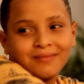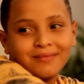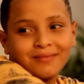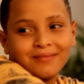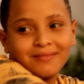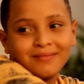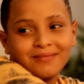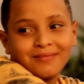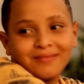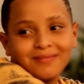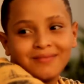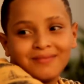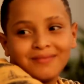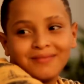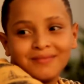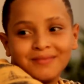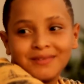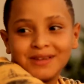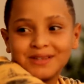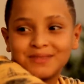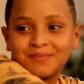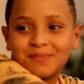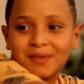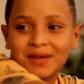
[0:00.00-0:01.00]
Hum,
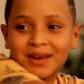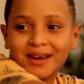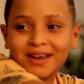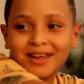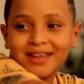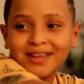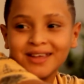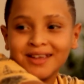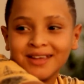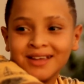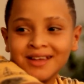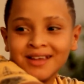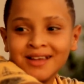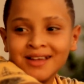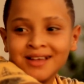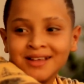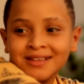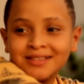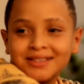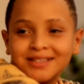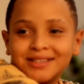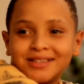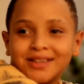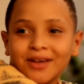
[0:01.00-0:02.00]
mas peraí,
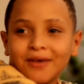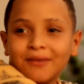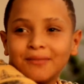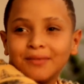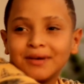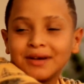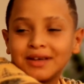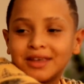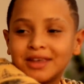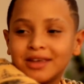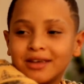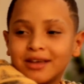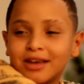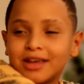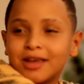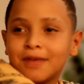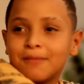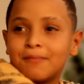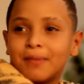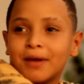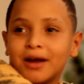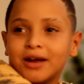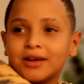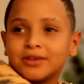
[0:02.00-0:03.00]
se tem um banquinho aqui
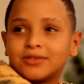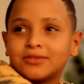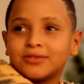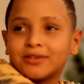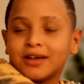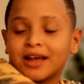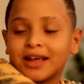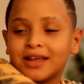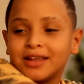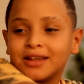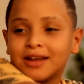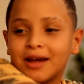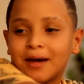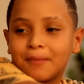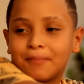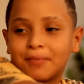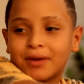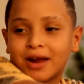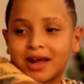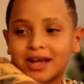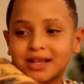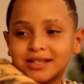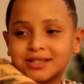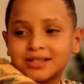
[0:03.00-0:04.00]
perto, aqui na
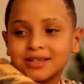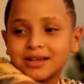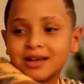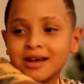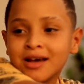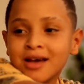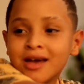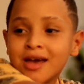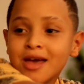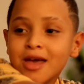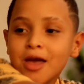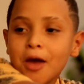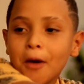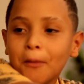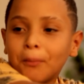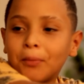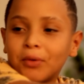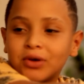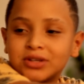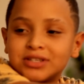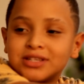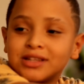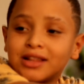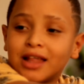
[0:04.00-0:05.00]
praça, eu
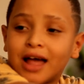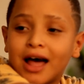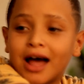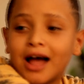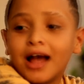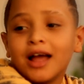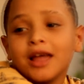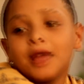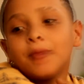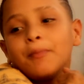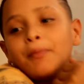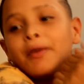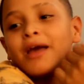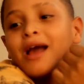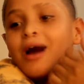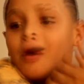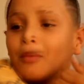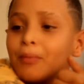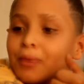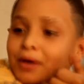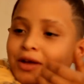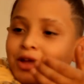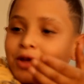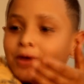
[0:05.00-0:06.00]
posso ir lá e pegar
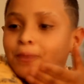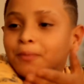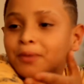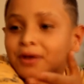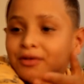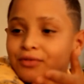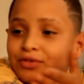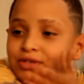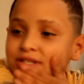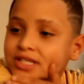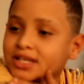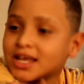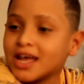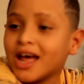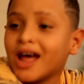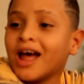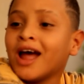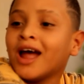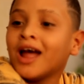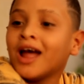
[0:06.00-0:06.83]
um banquinho pra você.